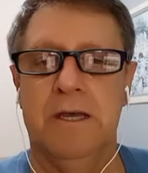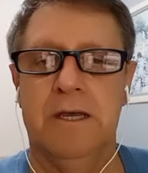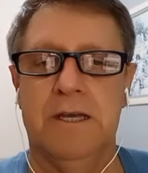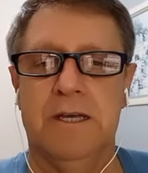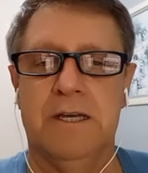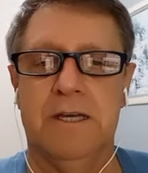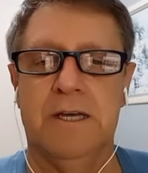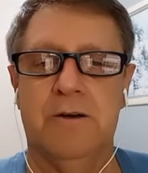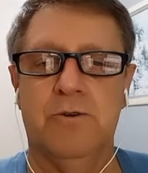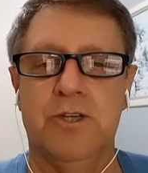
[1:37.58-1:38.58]
É,
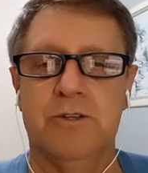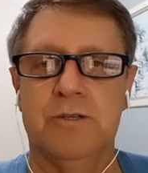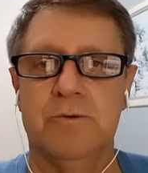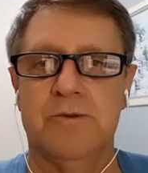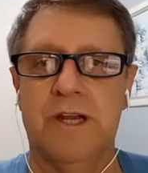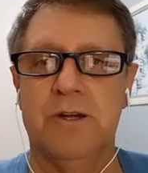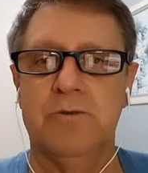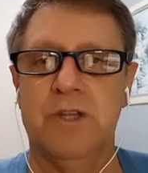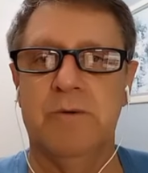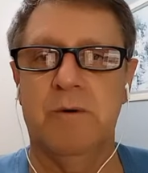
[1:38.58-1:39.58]
hoje nós vamos falar de um
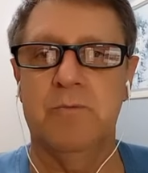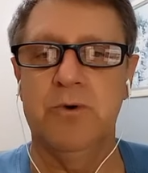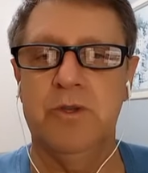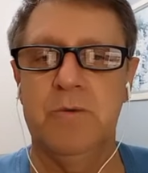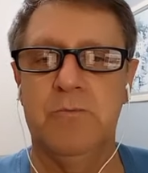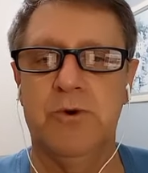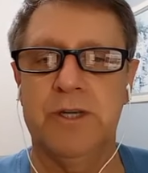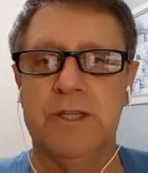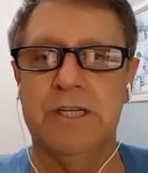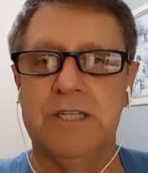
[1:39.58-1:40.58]
tema muito
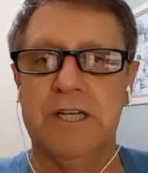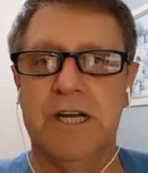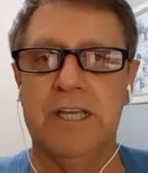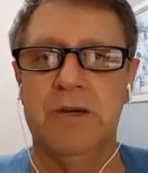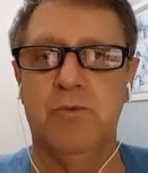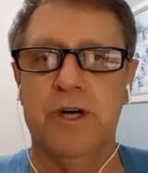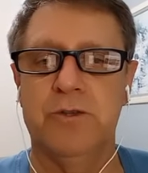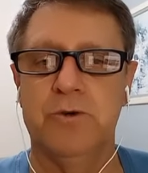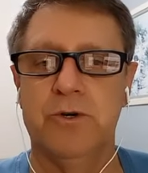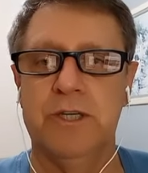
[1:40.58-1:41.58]
importante. Ari, boa
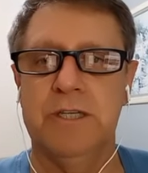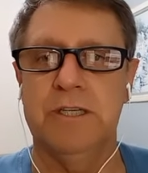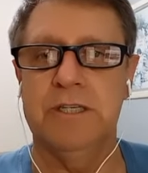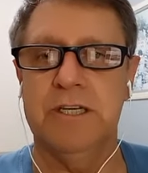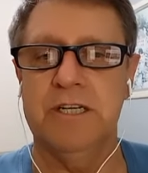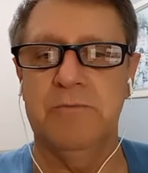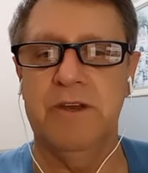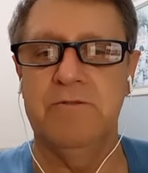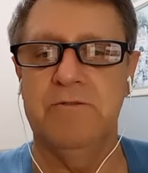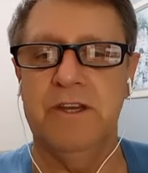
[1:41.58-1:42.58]
noite, seja
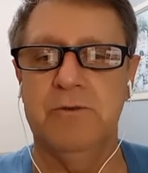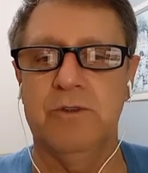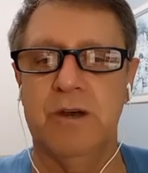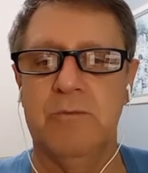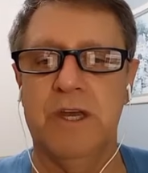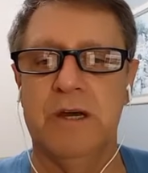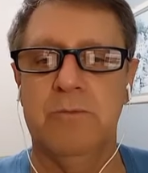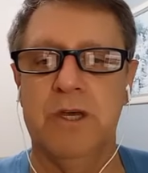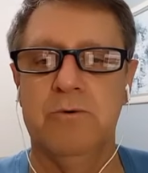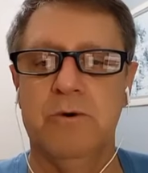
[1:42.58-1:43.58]
bem-vindo também,
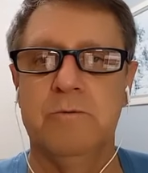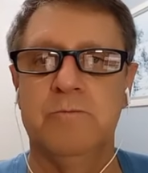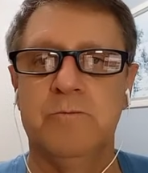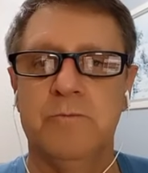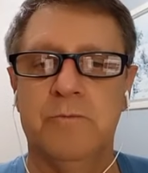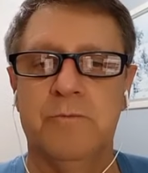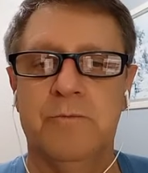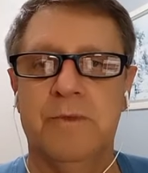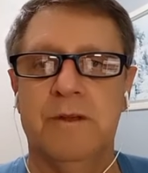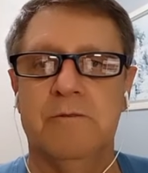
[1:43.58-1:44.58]
amigo.
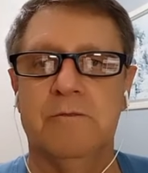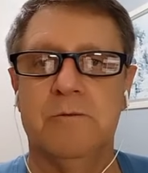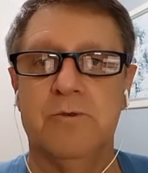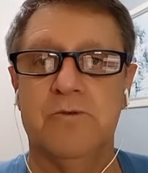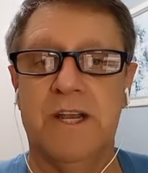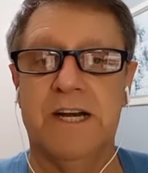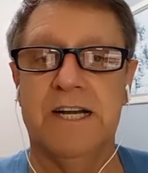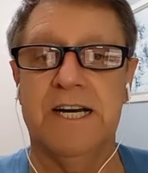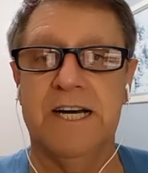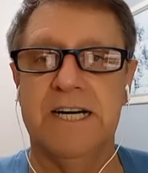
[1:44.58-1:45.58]
Nós vamos falar
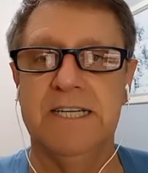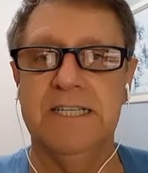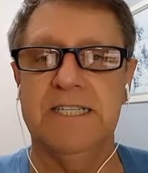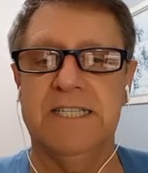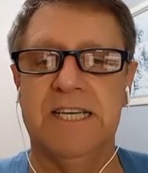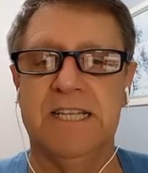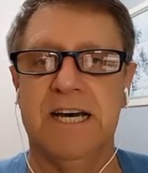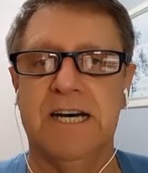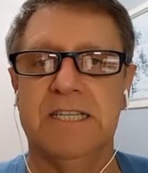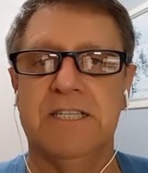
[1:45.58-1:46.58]
da
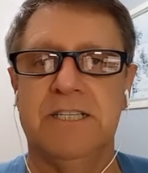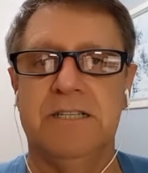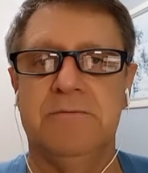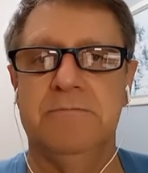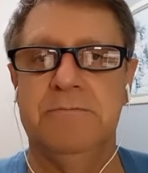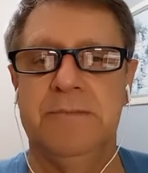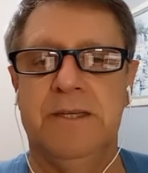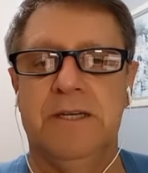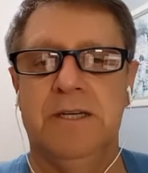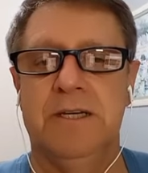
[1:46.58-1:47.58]
ansiedade,
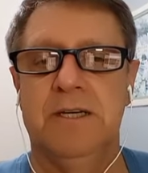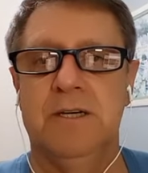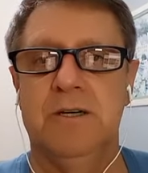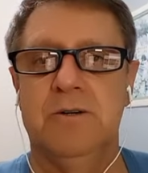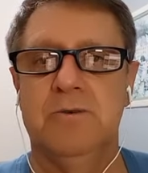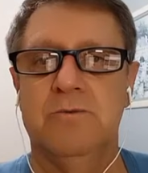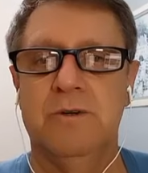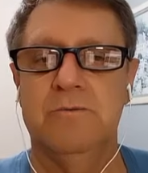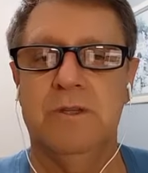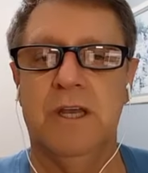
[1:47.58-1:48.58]
um
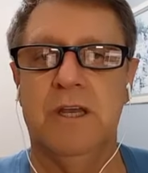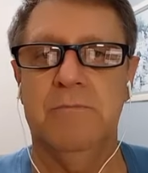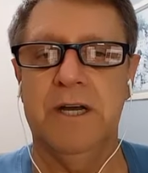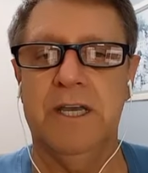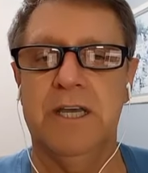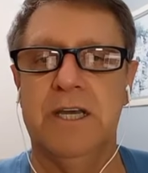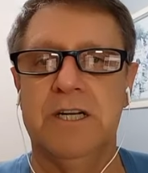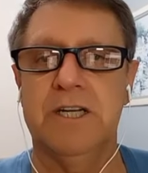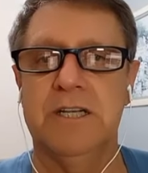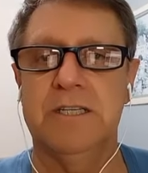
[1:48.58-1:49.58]
tema que a
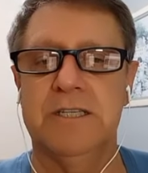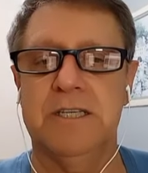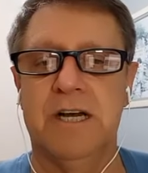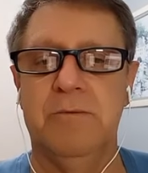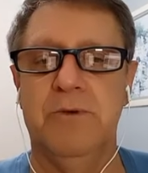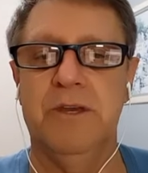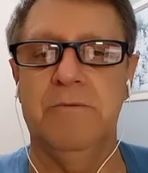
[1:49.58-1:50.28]
gente sabe,